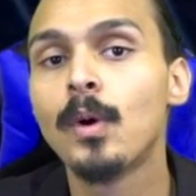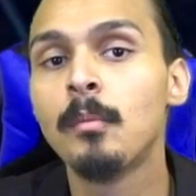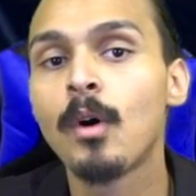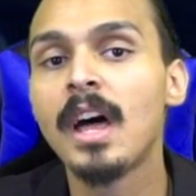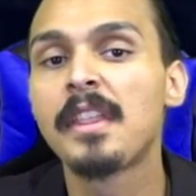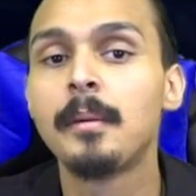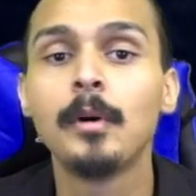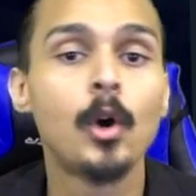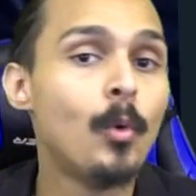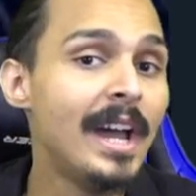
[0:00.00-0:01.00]
والمخضرم
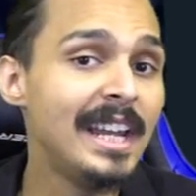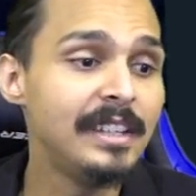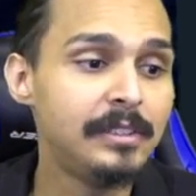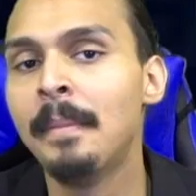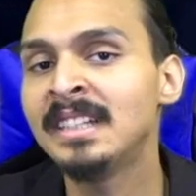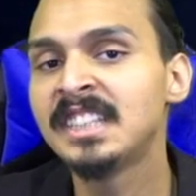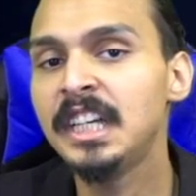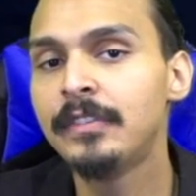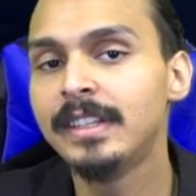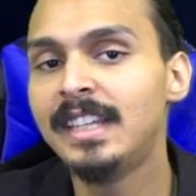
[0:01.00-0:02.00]
خويلد مع
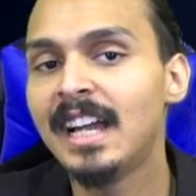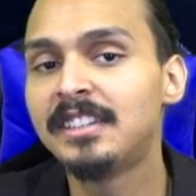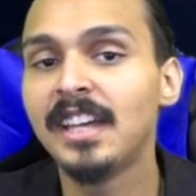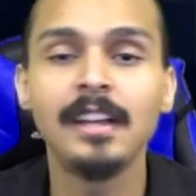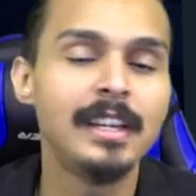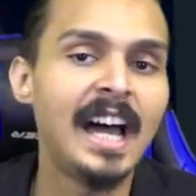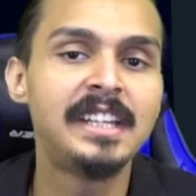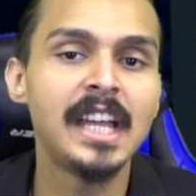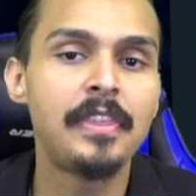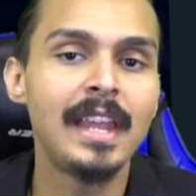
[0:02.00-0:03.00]
صحيفة دالسا
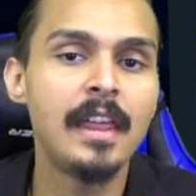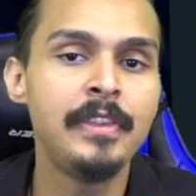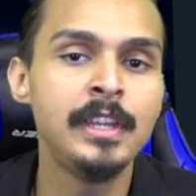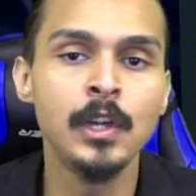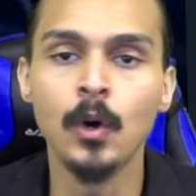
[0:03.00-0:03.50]
حتى 30